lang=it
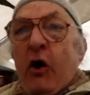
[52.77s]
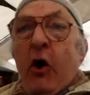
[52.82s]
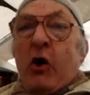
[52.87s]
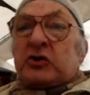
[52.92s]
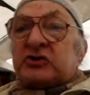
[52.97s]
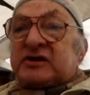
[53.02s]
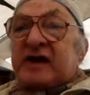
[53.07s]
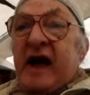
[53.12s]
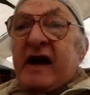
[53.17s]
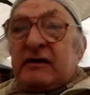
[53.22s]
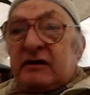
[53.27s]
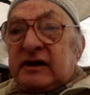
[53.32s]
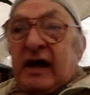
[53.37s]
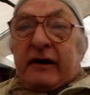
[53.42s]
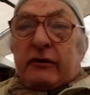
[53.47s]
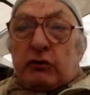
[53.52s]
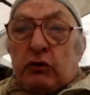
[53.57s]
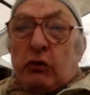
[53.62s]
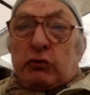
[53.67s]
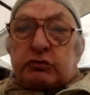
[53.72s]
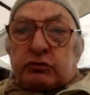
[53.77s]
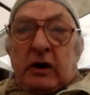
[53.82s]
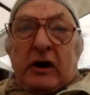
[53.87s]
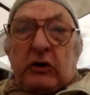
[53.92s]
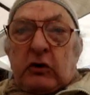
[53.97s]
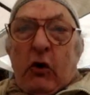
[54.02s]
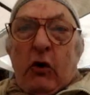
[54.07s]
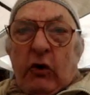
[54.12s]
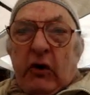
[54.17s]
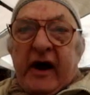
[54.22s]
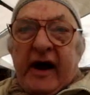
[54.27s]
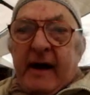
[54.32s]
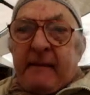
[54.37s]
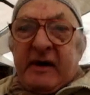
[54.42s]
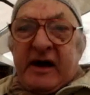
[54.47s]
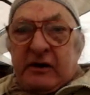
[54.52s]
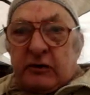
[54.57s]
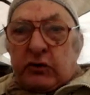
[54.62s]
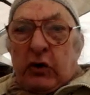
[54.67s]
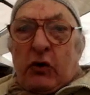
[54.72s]
o si è interrotto il
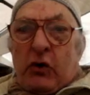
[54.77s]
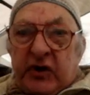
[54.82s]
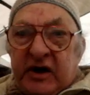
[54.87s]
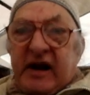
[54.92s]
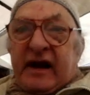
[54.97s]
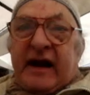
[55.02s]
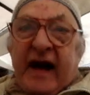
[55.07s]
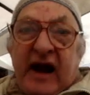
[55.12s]
collegamento con il